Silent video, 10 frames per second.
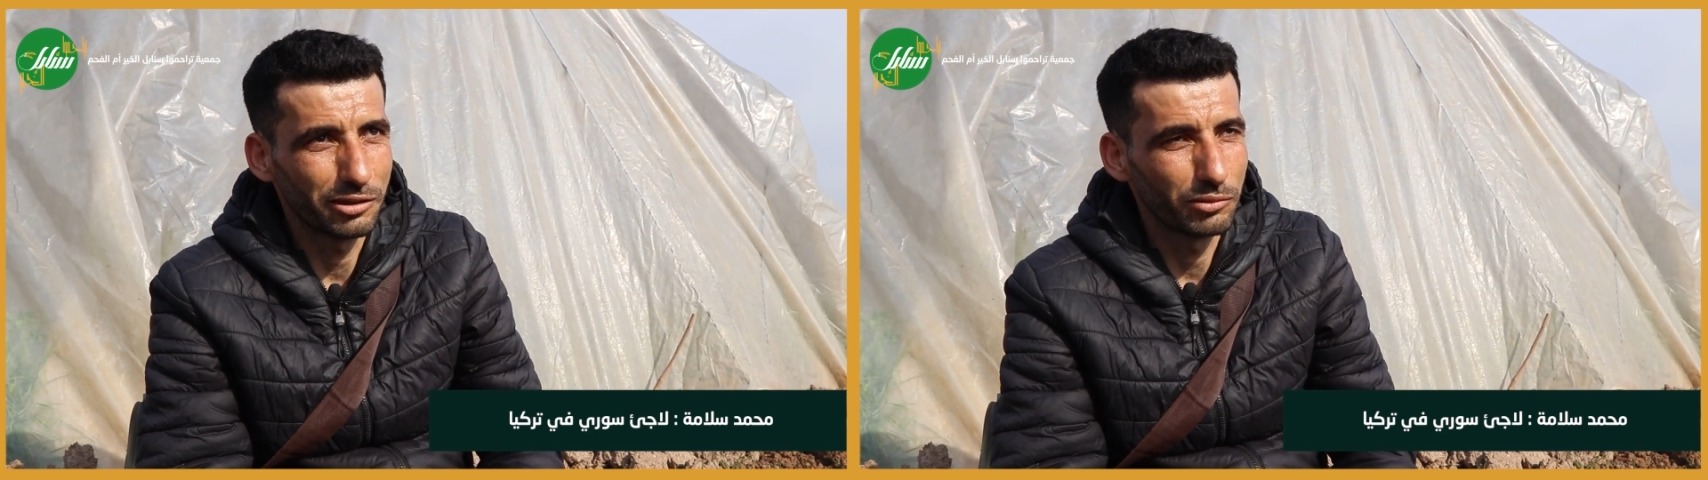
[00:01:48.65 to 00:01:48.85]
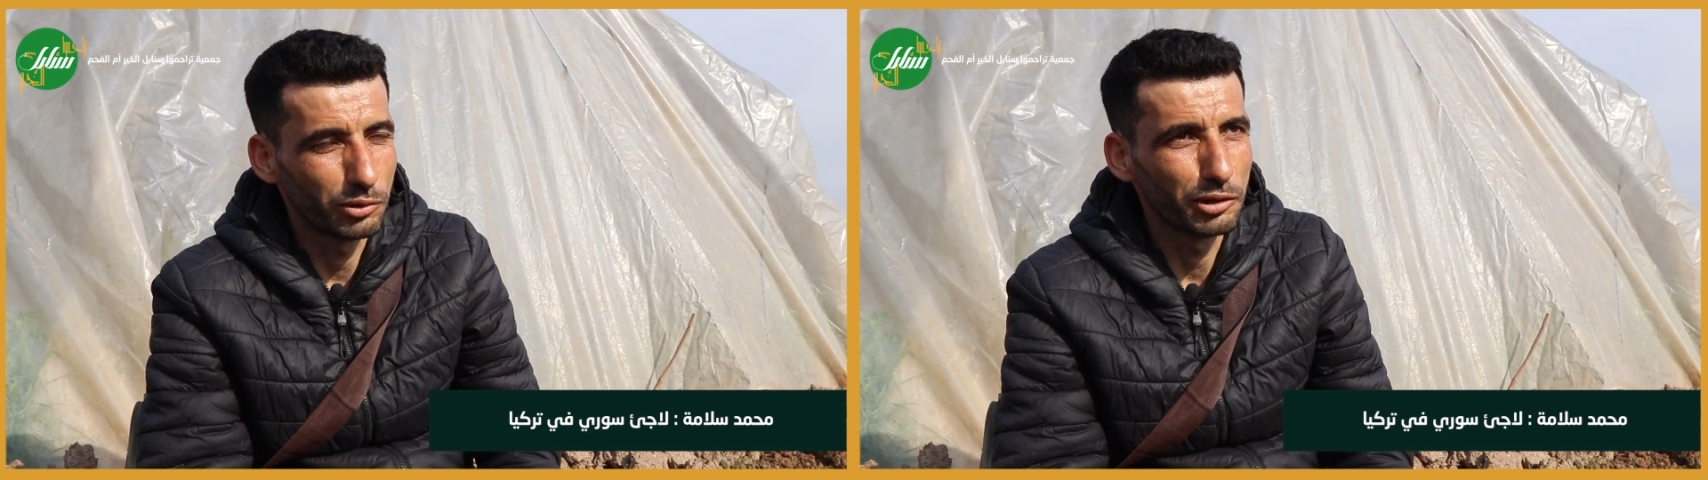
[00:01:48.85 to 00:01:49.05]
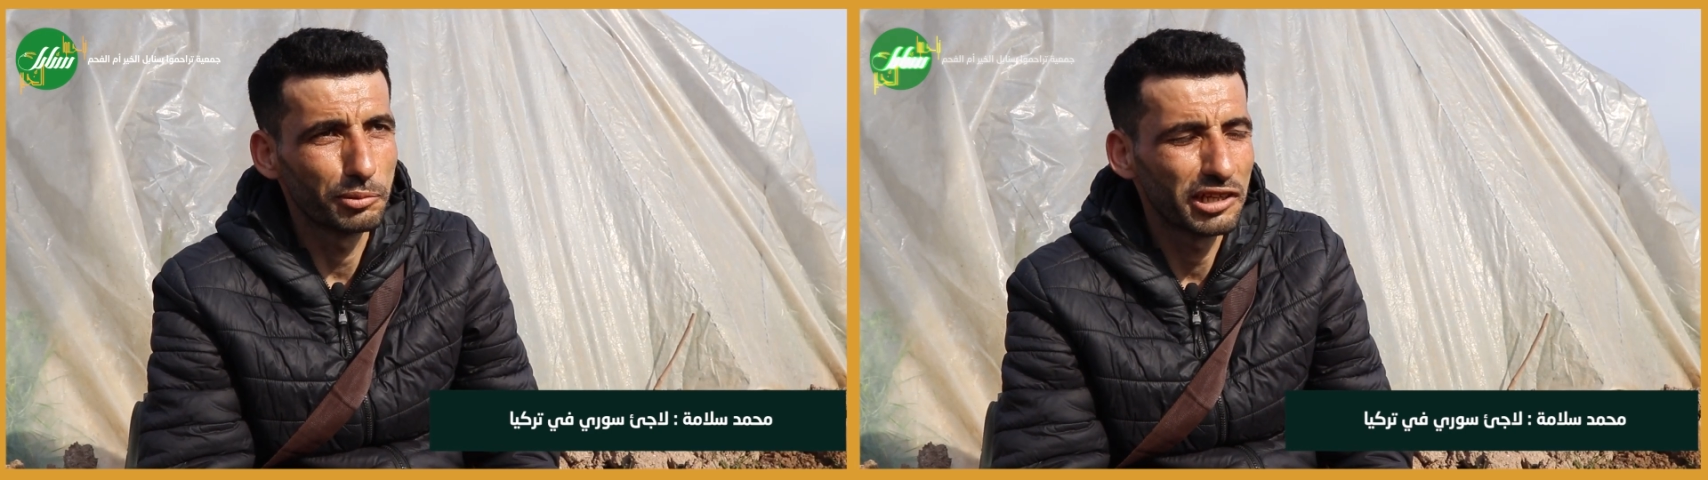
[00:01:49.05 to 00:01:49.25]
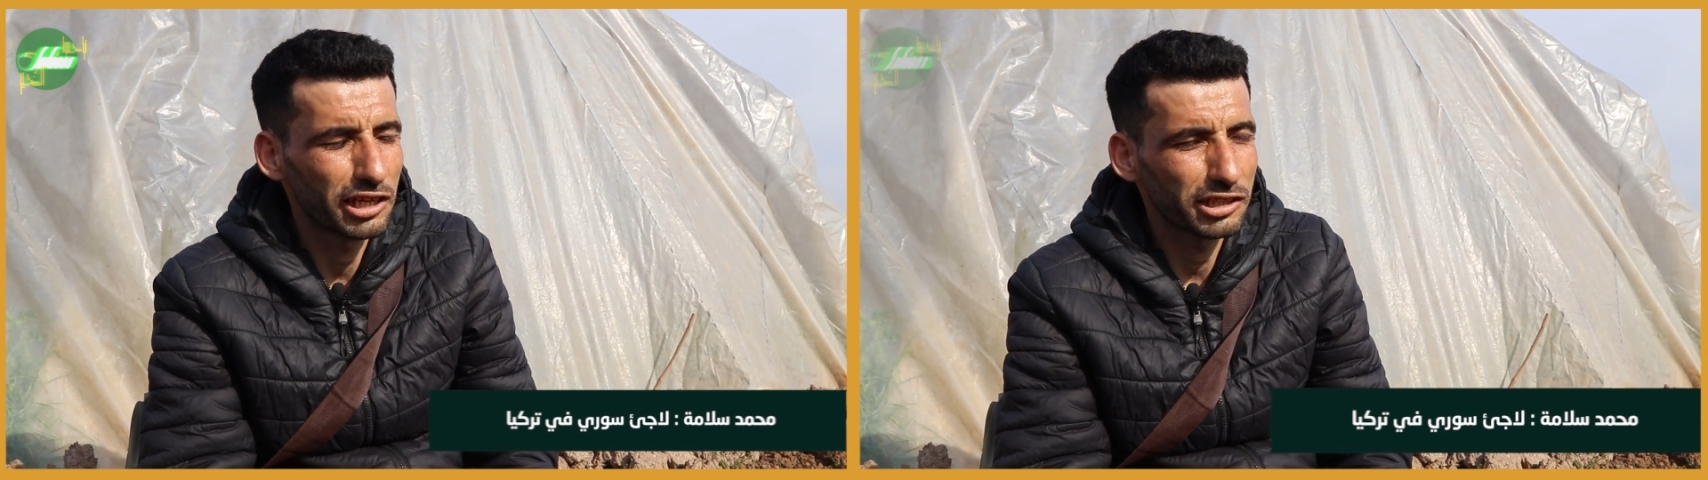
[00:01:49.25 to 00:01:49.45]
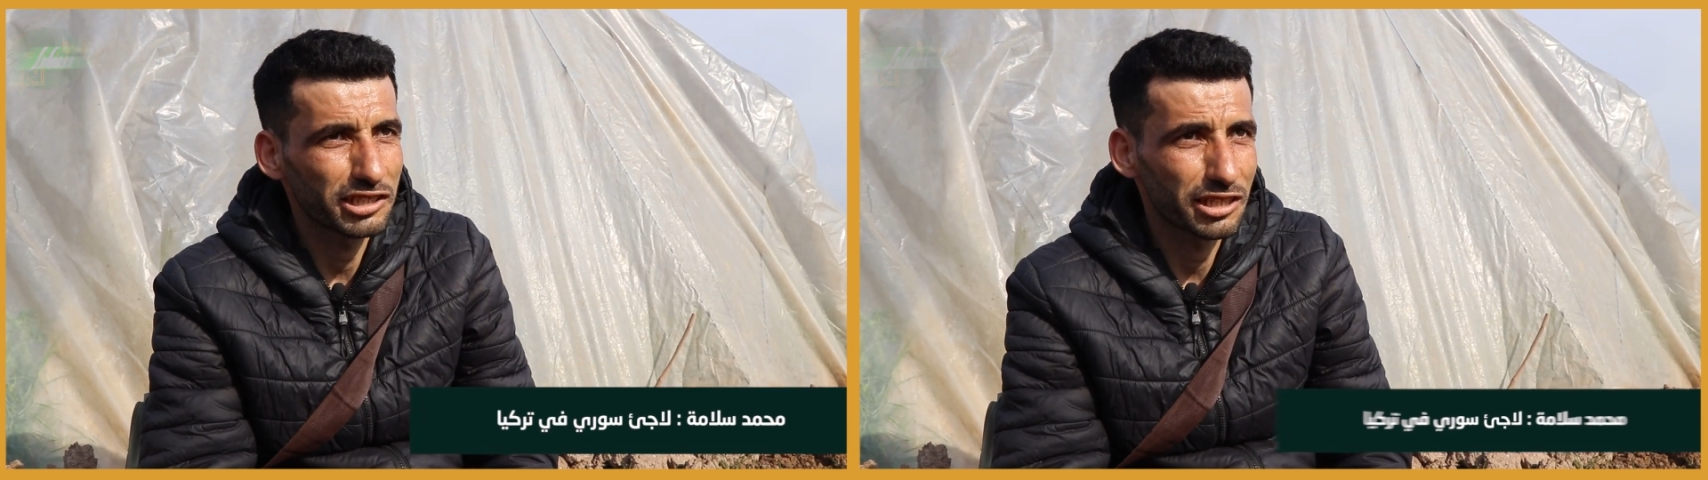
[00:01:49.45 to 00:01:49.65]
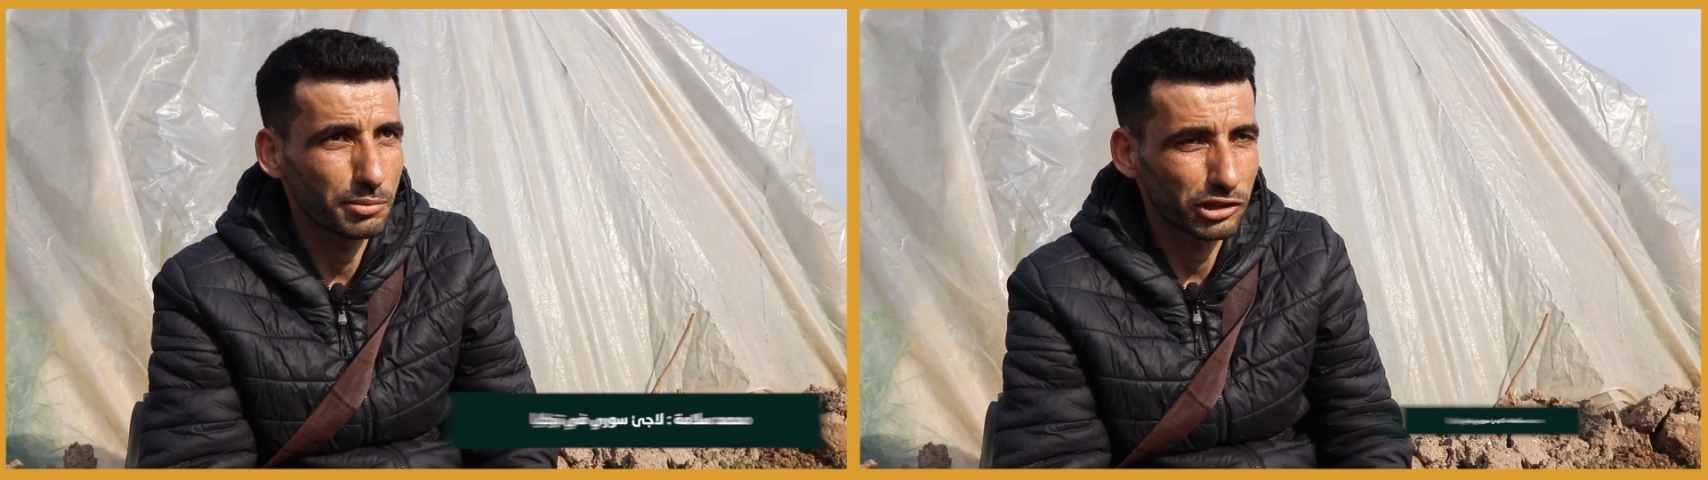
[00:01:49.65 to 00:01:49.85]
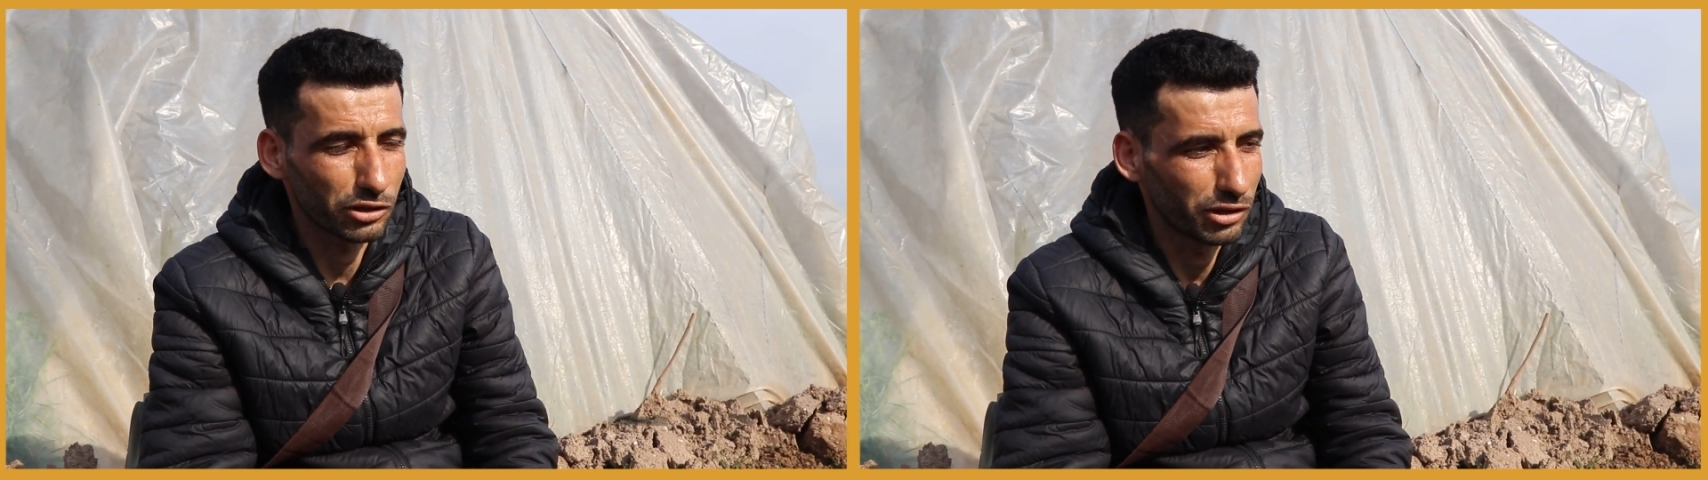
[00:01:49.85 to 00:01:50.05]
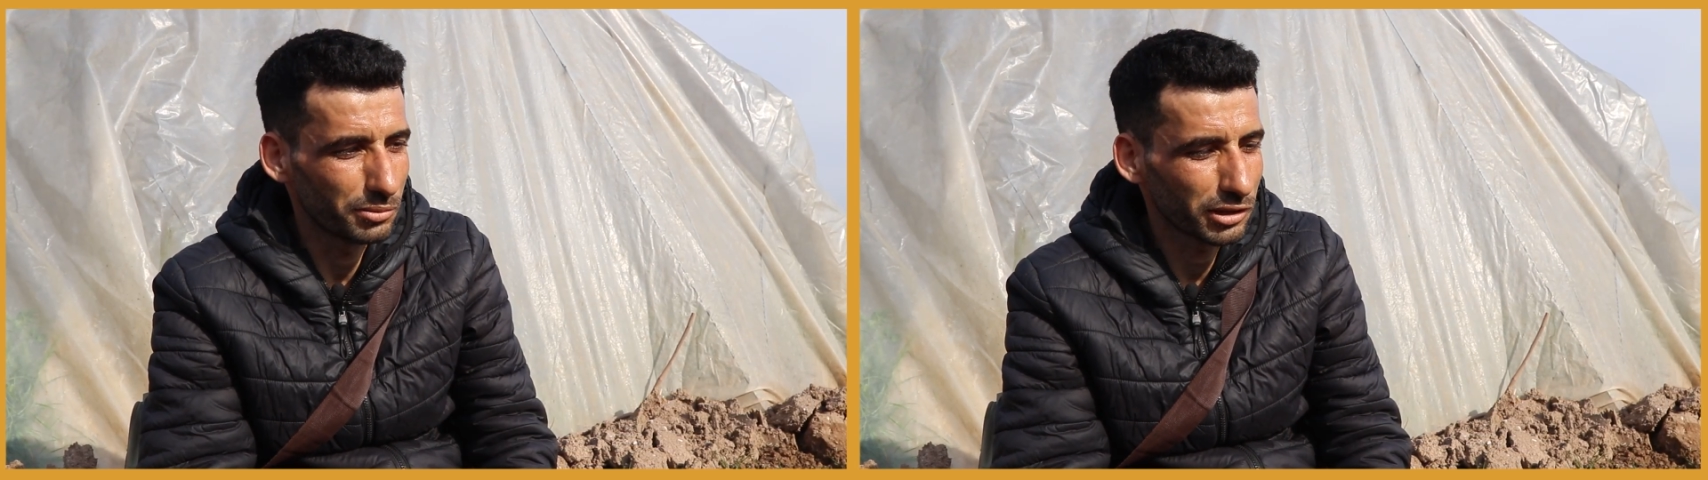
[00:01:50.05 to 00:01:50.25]
بالبنايه سبع
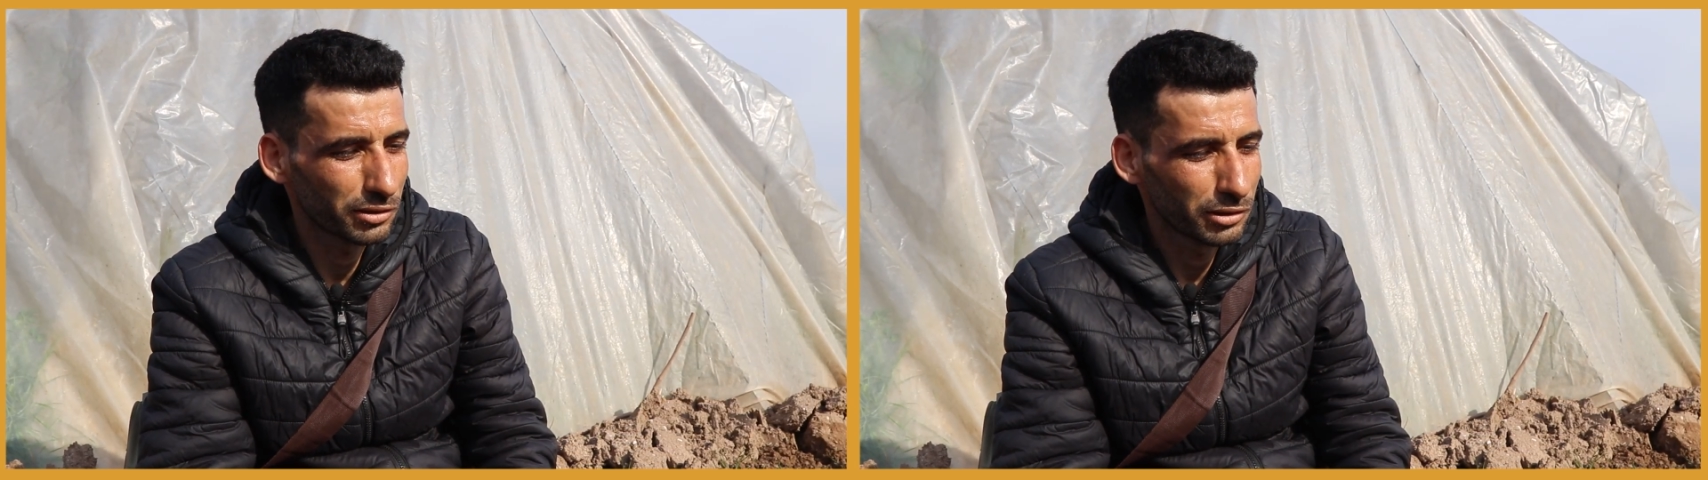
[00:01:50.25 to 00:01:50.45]
طوابق